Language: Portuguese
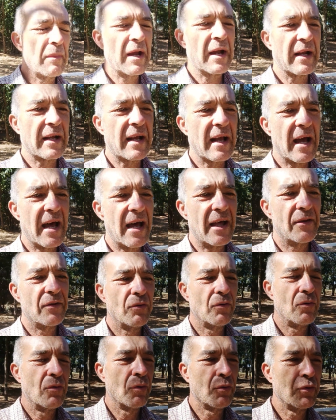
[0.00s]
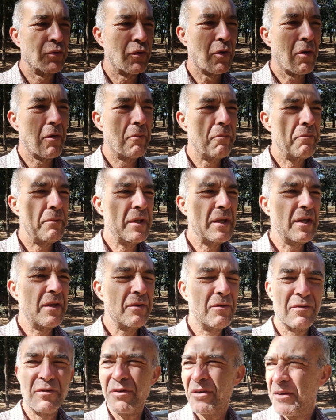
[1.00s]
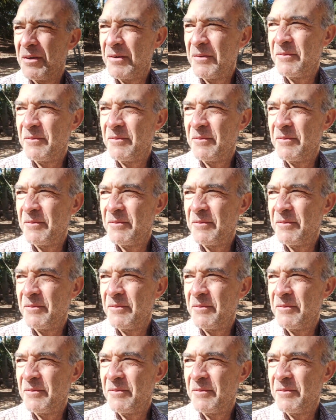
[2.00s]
mercado, o domínio